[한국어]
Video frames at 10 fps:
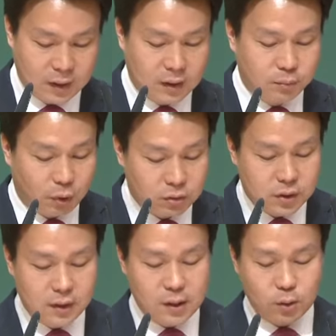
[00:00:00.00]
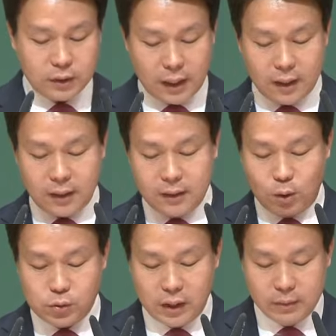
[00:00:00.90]
변질되고 타락한
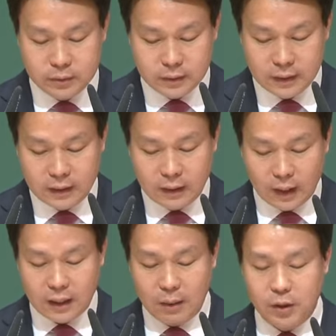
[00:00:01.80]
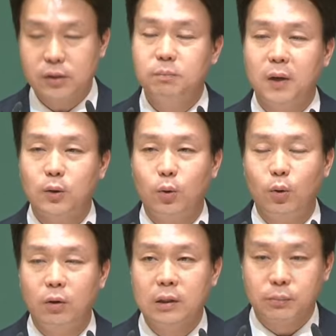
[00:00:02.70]
예루살렘은 하나님의
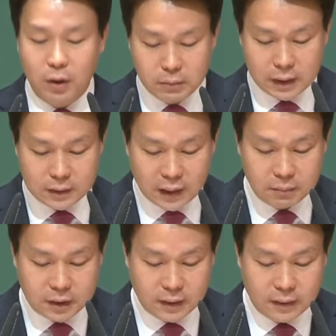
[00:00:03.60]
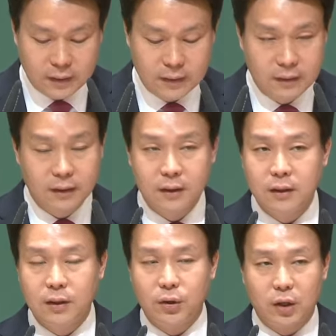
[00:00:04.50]
심판으로 멸망을 당합니다.
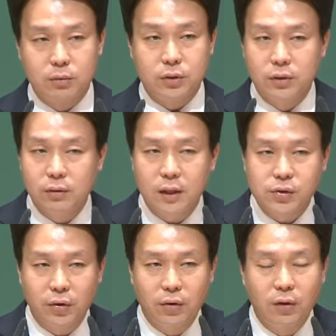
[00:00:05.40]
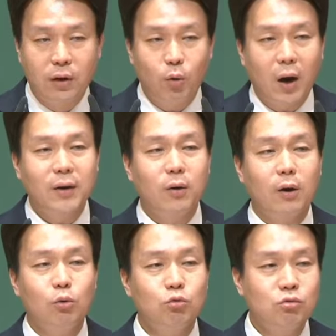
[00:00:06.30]
여러분 기억하세요.
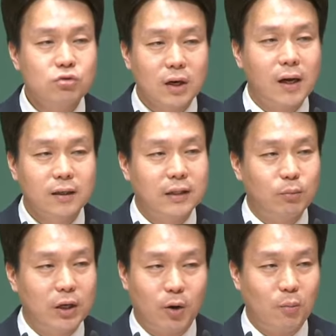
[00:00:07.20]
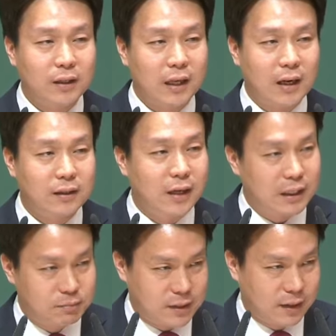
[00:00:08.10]
화려하고 웅장하기 때문에 멸망당하는 게
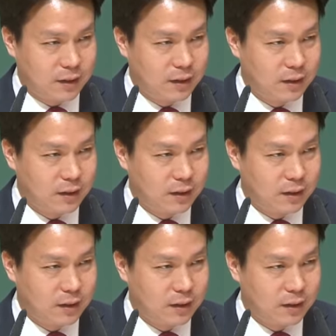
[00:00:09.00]
아닙니다.